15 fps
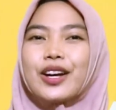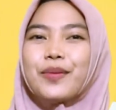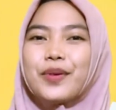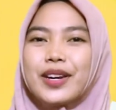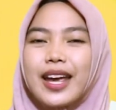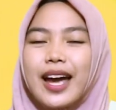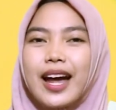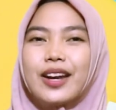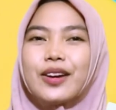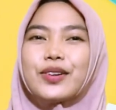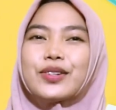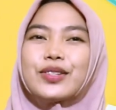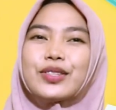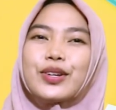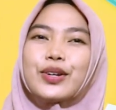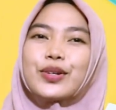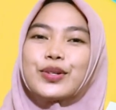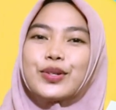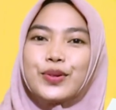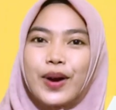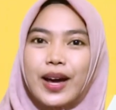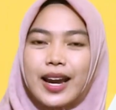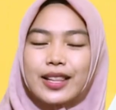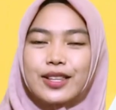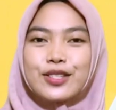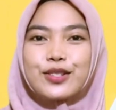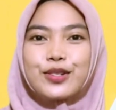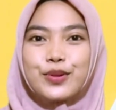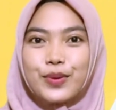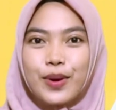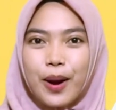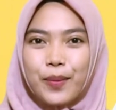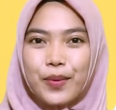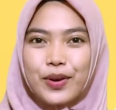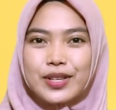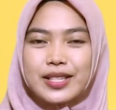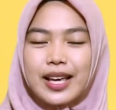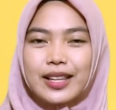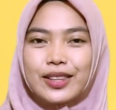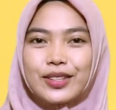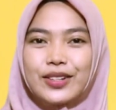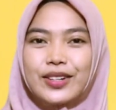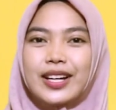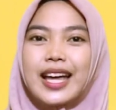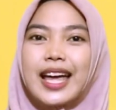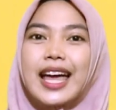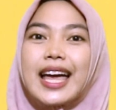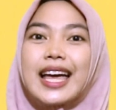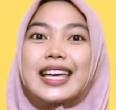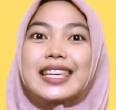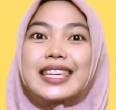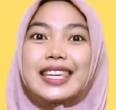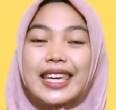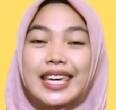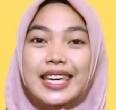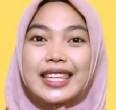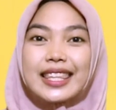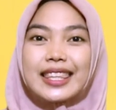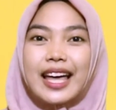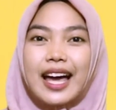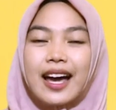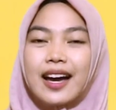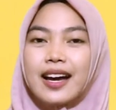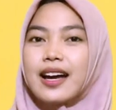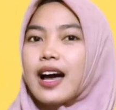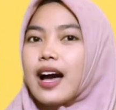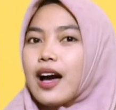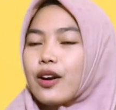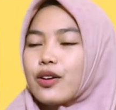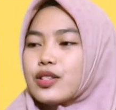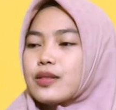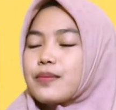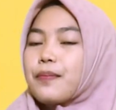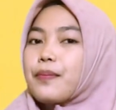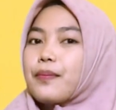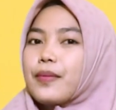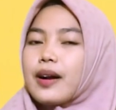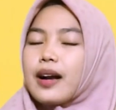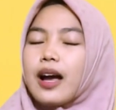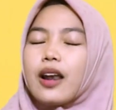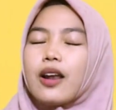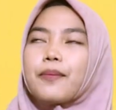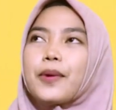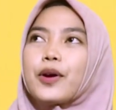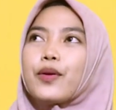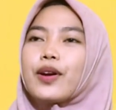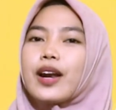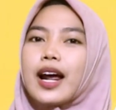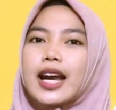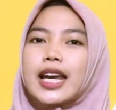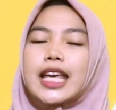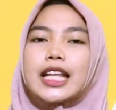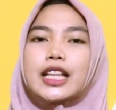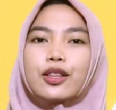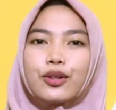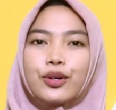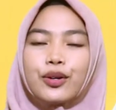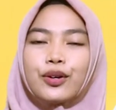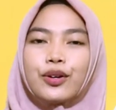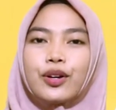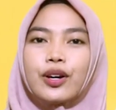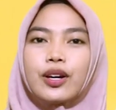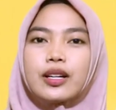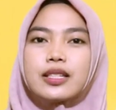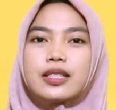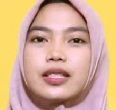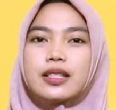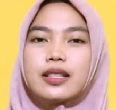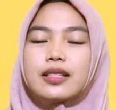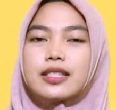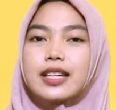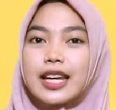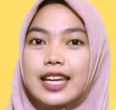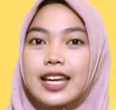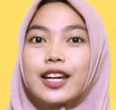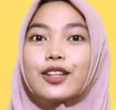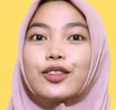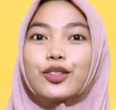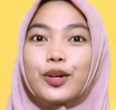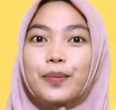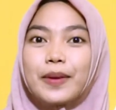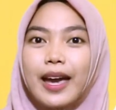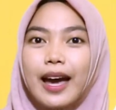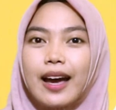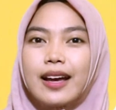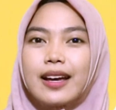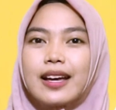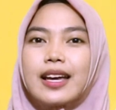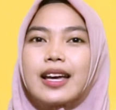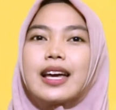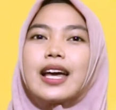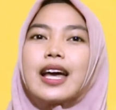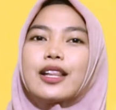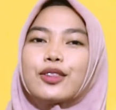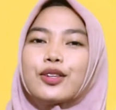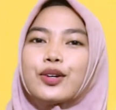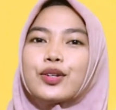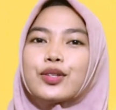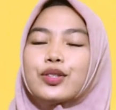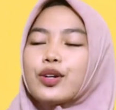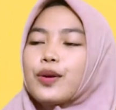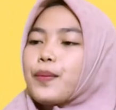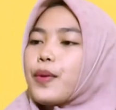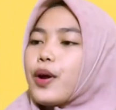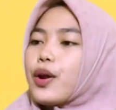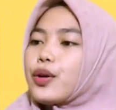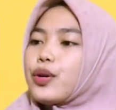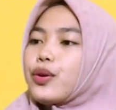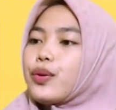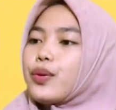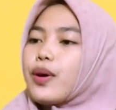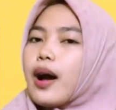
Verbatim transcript: kemudian untuk 221 kita harus kalau pengurangan itu jarinya ditutup ya tutup 20